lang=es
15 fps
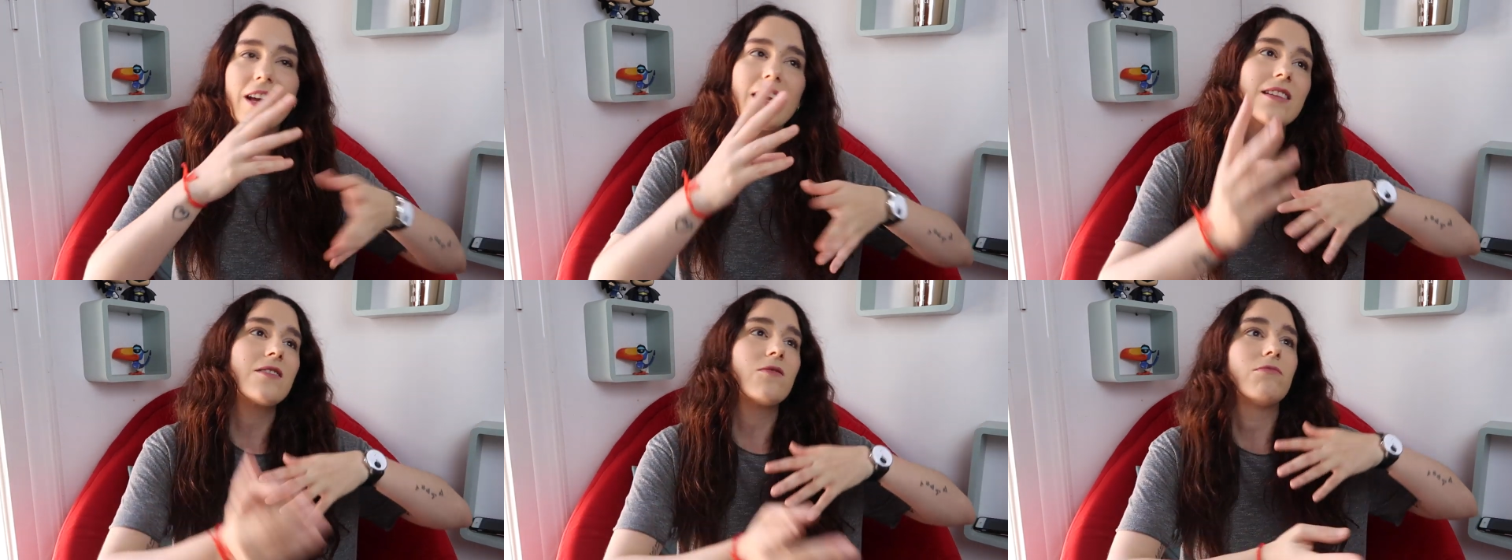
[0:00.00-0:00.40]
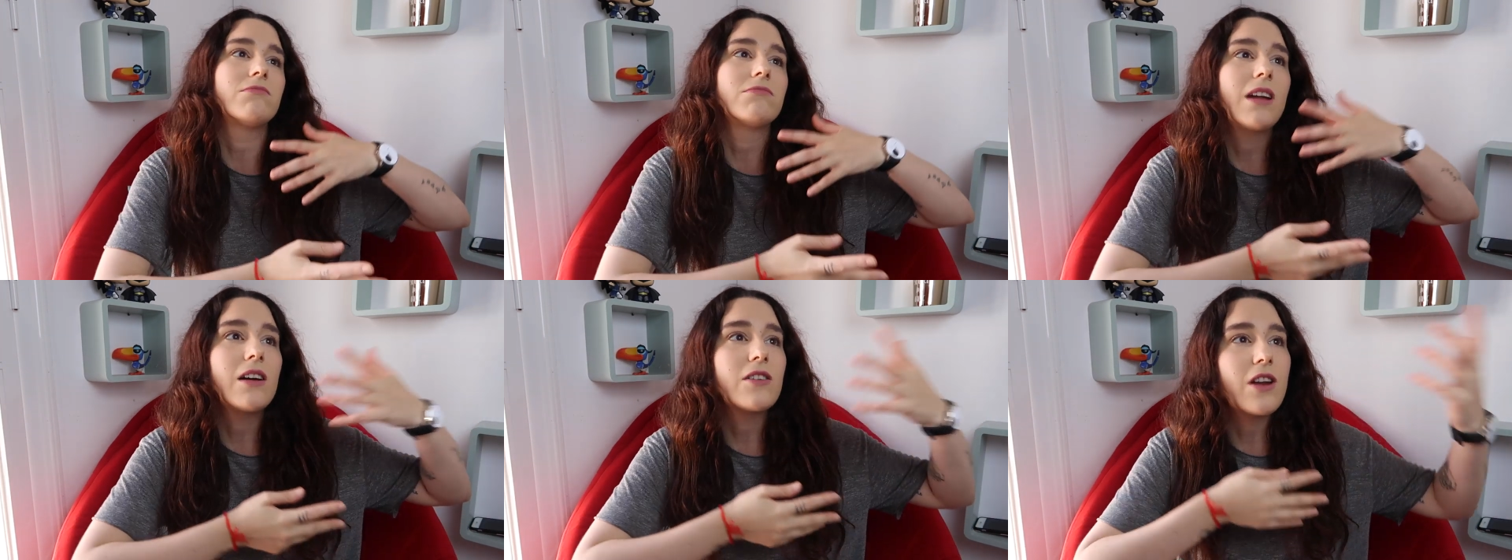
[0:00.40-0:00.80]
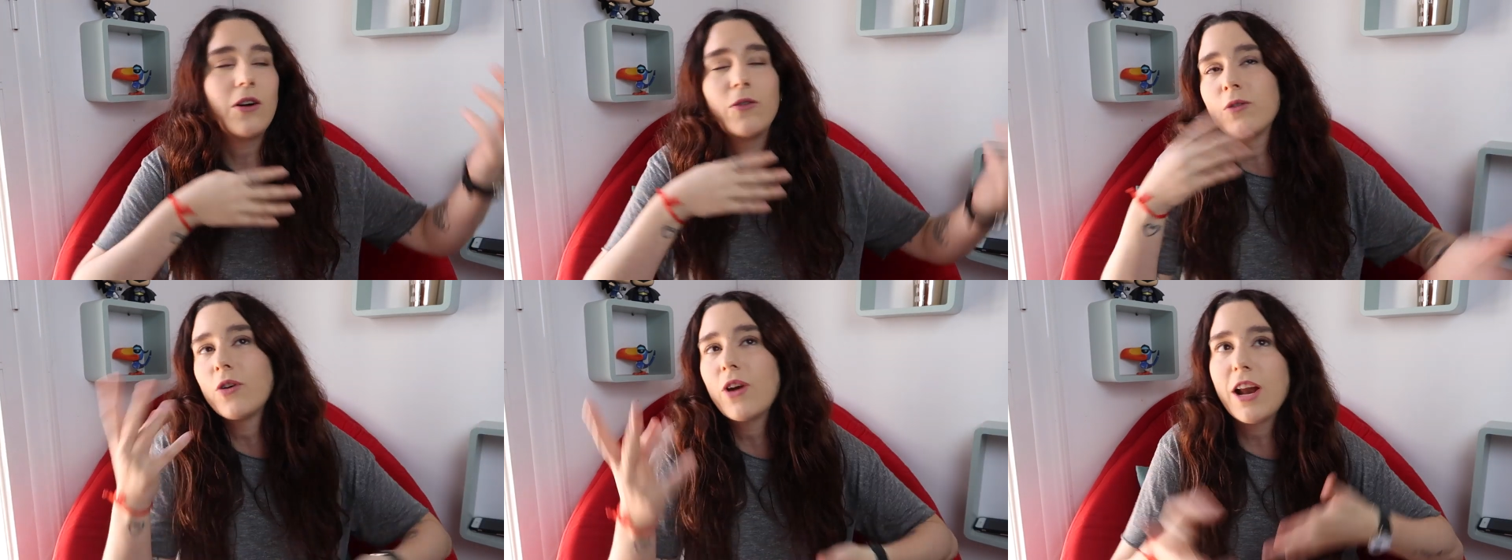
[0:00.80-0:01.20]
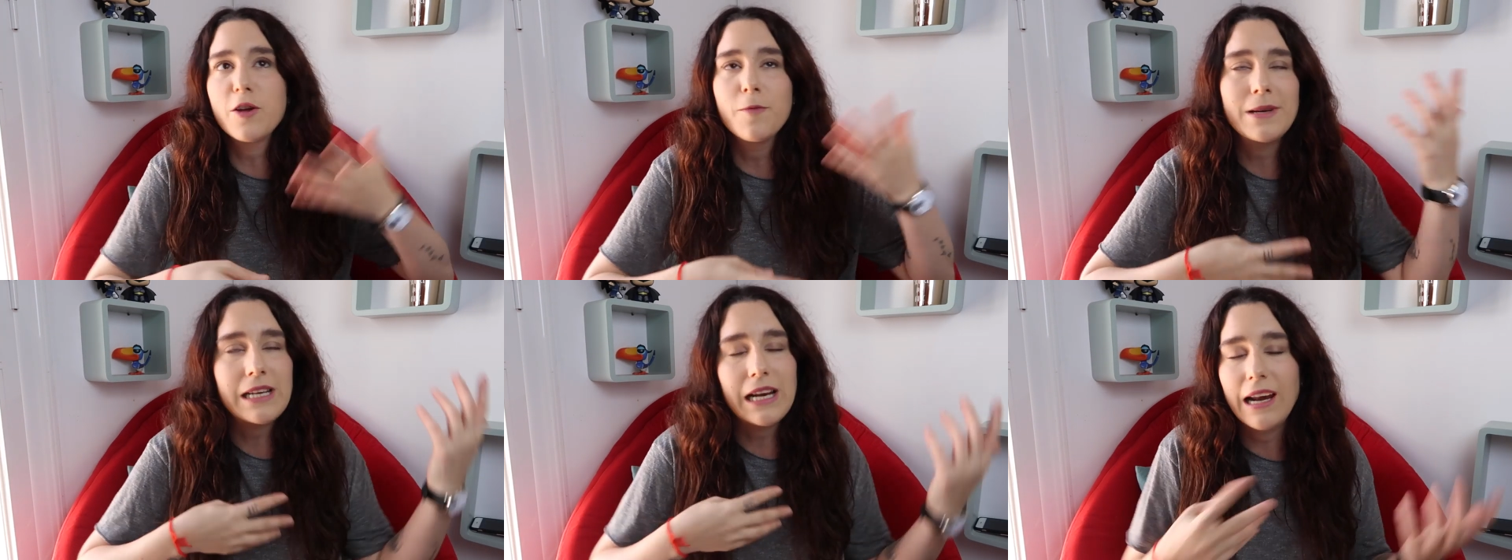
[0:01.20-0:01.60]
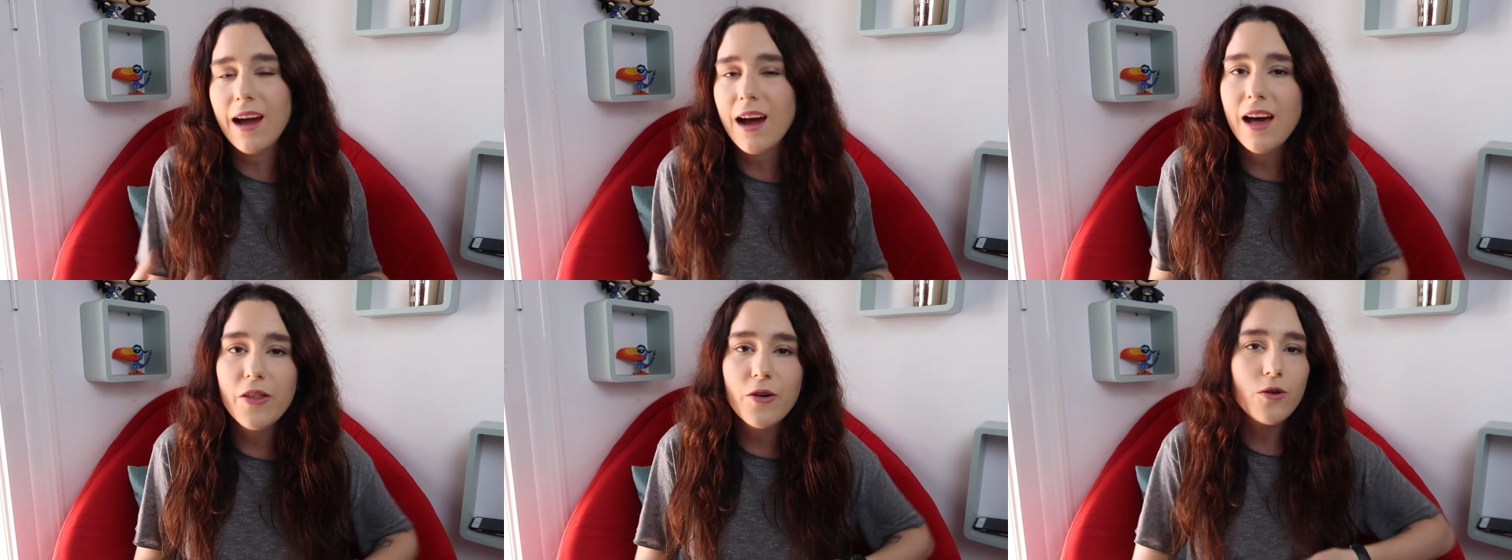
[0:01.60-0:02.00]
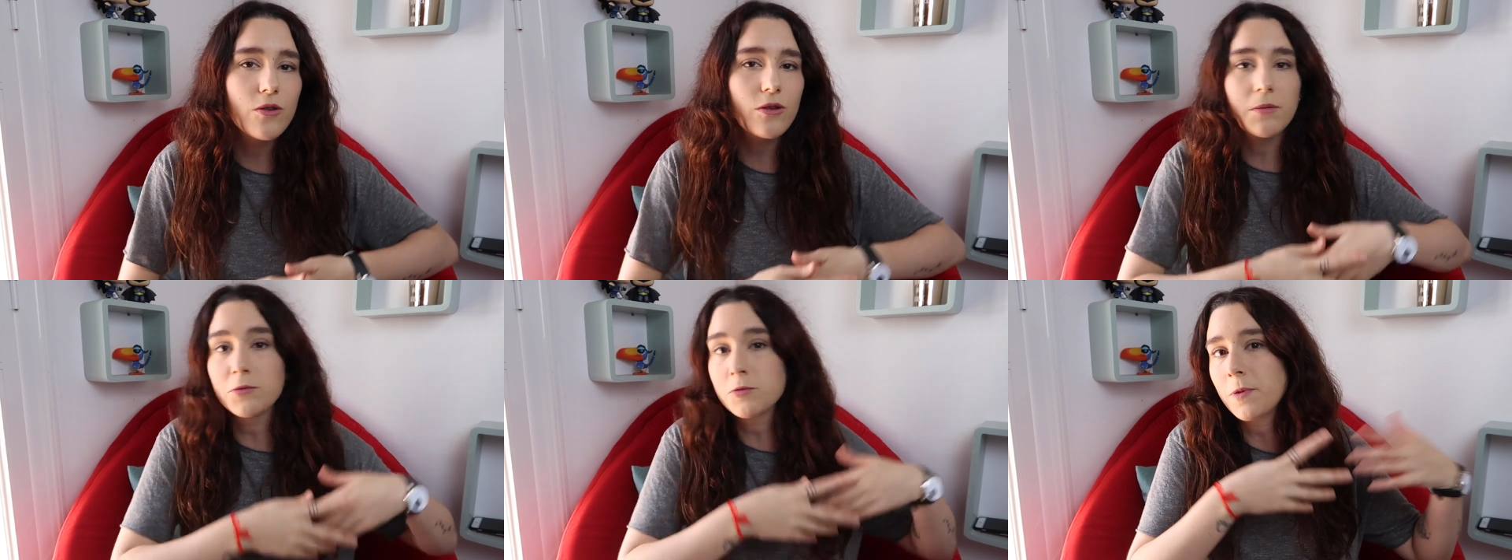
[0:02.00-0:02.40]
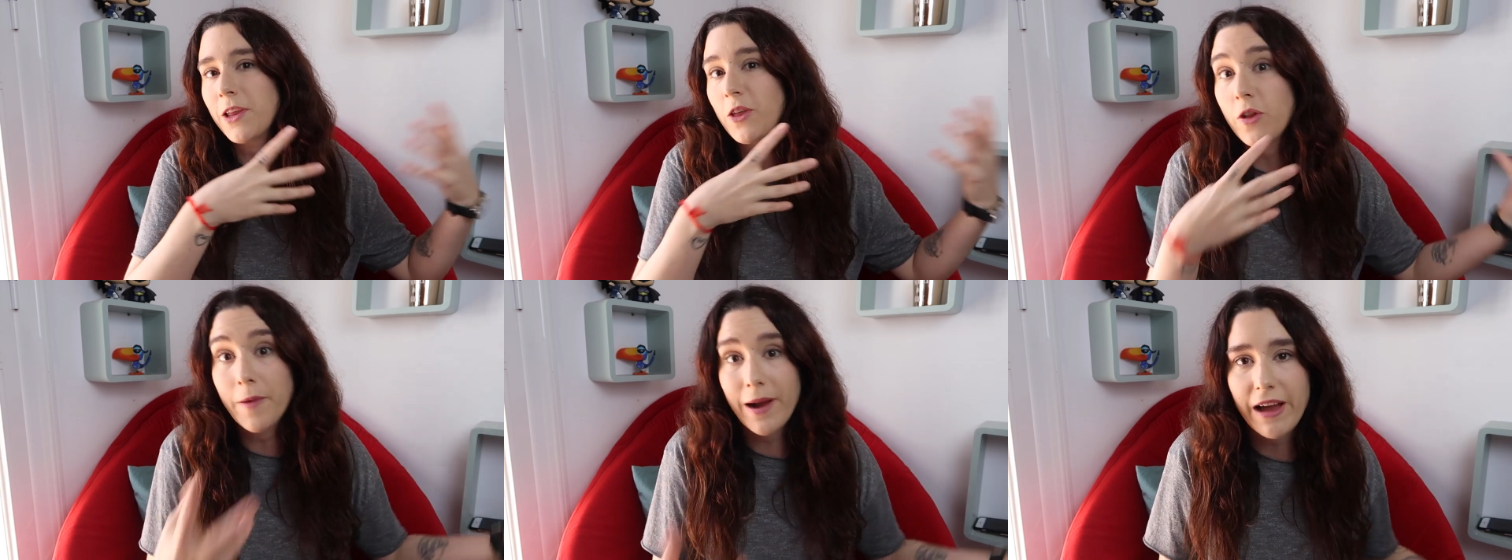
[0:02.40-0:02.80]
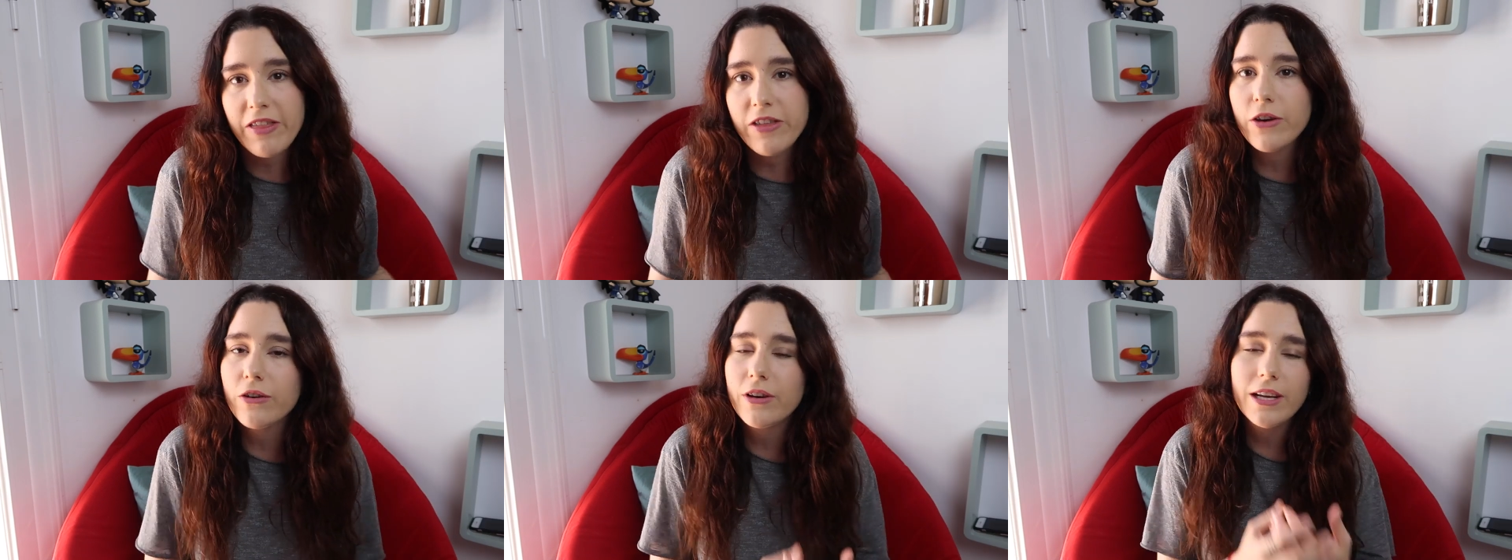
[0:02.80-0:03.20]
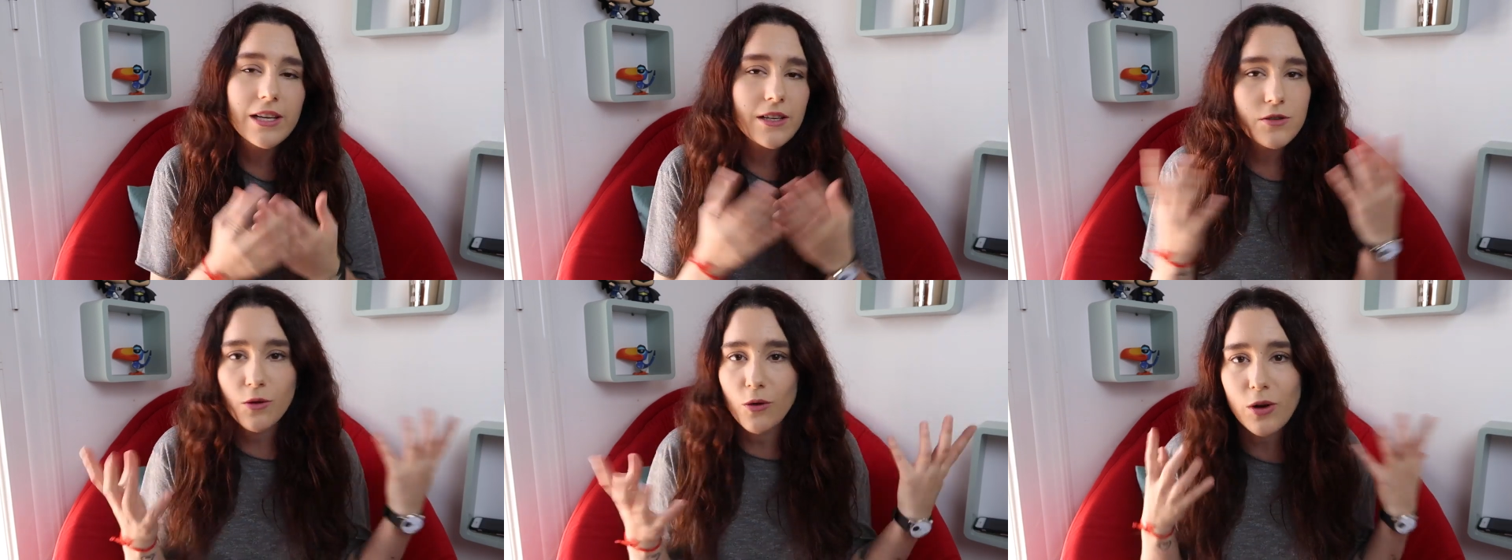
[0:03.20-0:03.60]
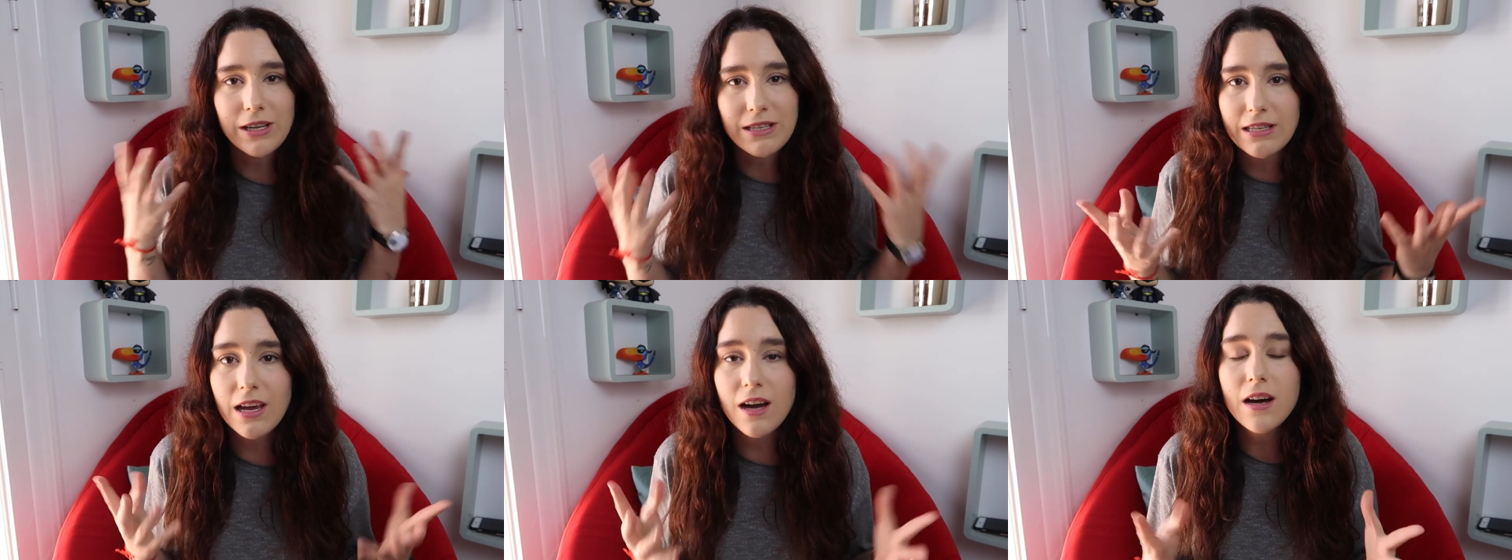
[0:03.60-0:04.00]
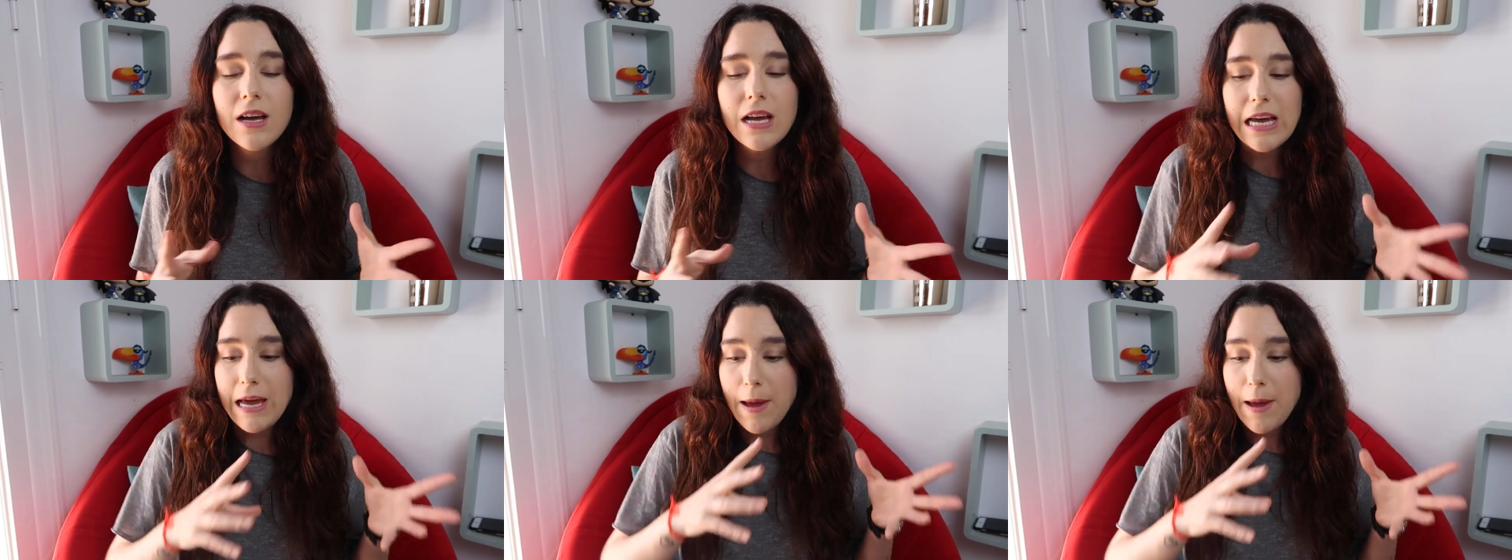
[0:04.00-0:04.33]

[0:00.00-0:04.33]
de que es un horario más relajado o hemos venido de vacaciones o lo que sea,